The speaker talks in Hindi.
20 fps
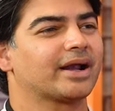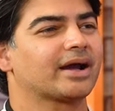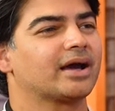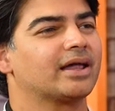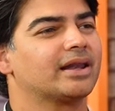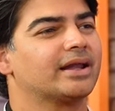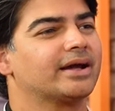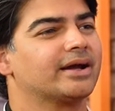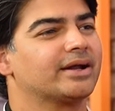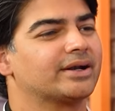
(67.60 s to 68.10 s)
मेरा
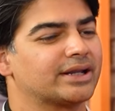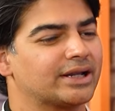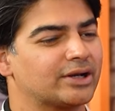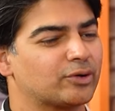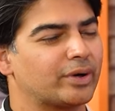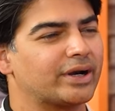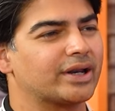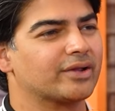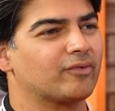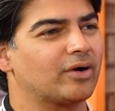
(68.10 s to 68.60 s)
ख्याल है टी
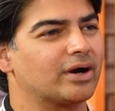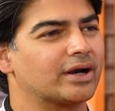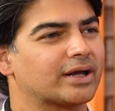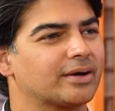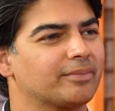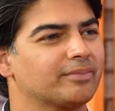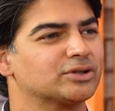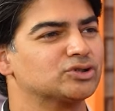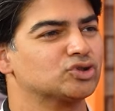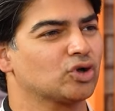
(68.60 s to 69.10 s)
ट्वेंटी वर्ल्ड
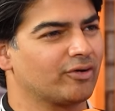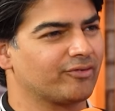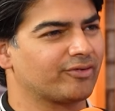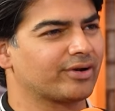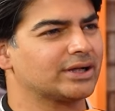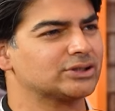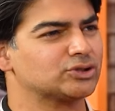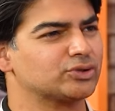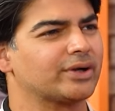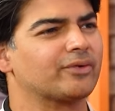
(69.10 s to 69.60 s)
कप में
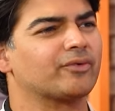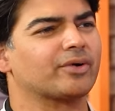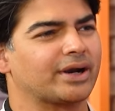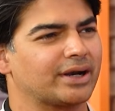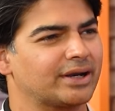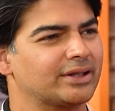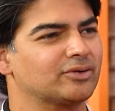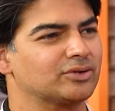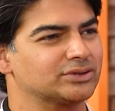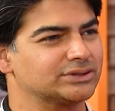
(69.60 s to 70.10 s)
जोफ्रा जो है वो
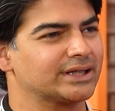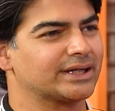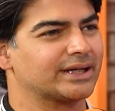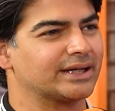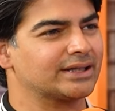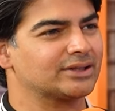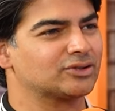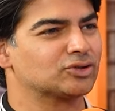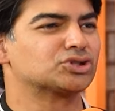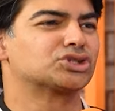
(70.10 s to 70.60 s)
रेडी हो
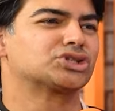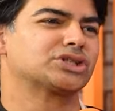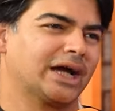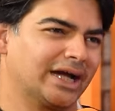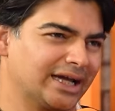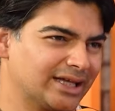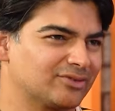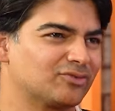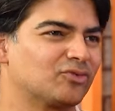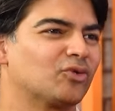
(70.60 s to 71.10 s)
जाएंगे तो
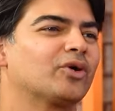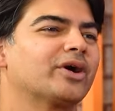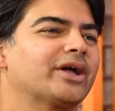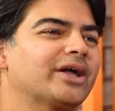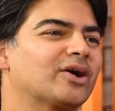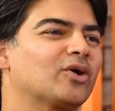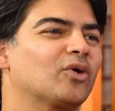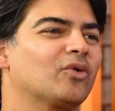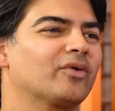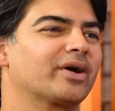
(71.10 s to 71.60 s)
शायद वो
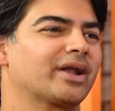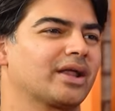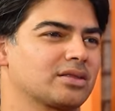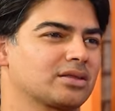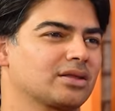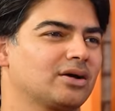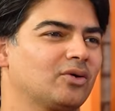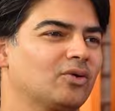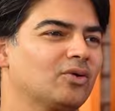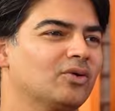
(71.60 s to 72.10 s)
एक ओवर
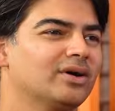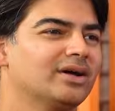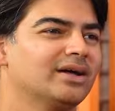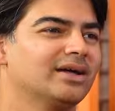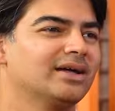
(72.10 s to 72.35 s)
ऐसा हो